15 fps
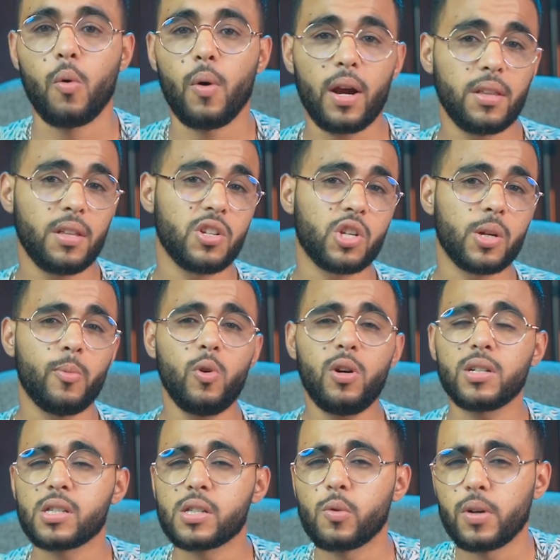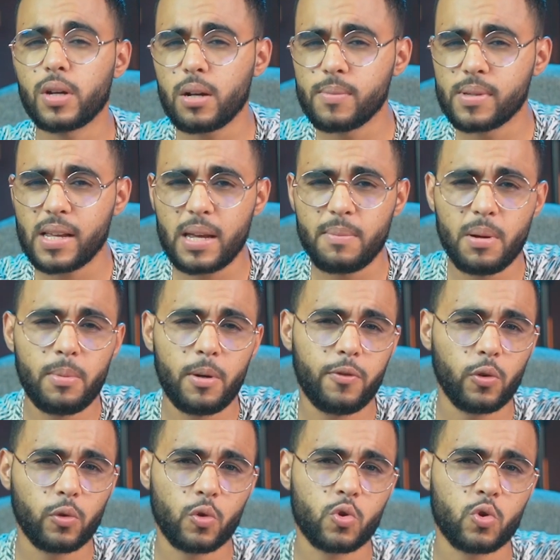وايضا جابوا واحد التصويره مصايبه
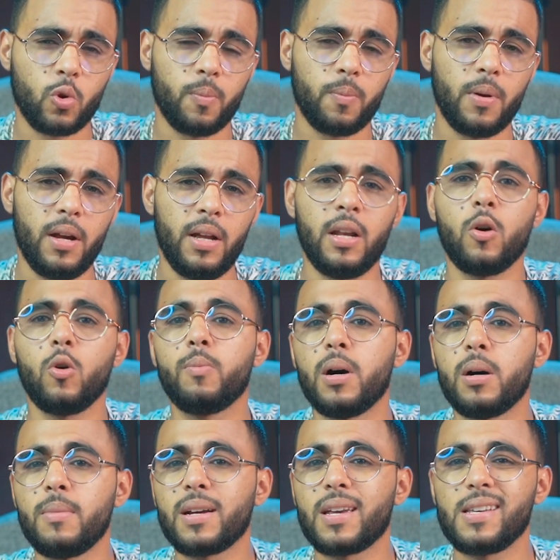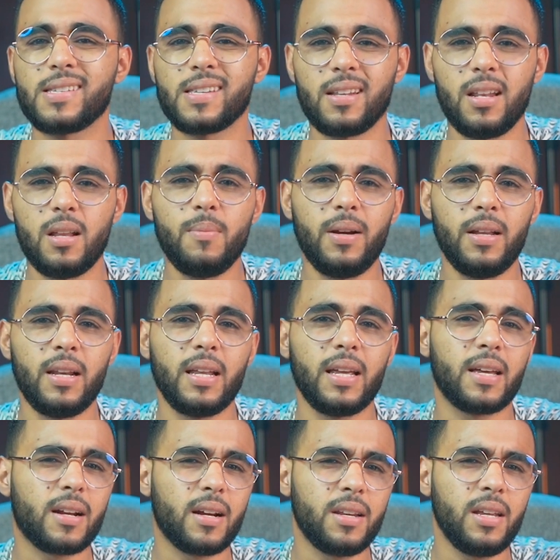بالفوتوشوب على اوباما كيسلم على
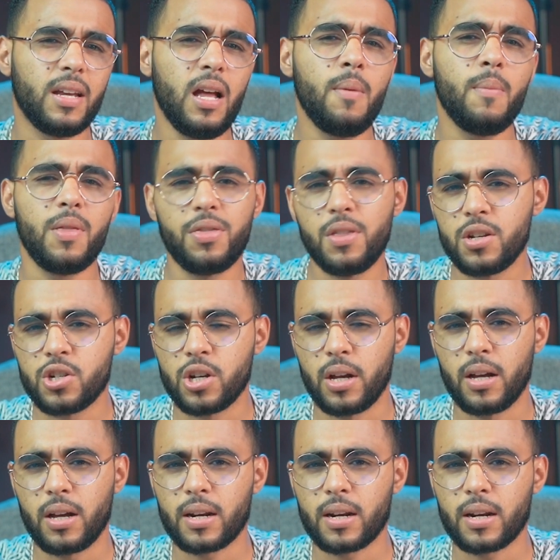الايراني احمد نجاه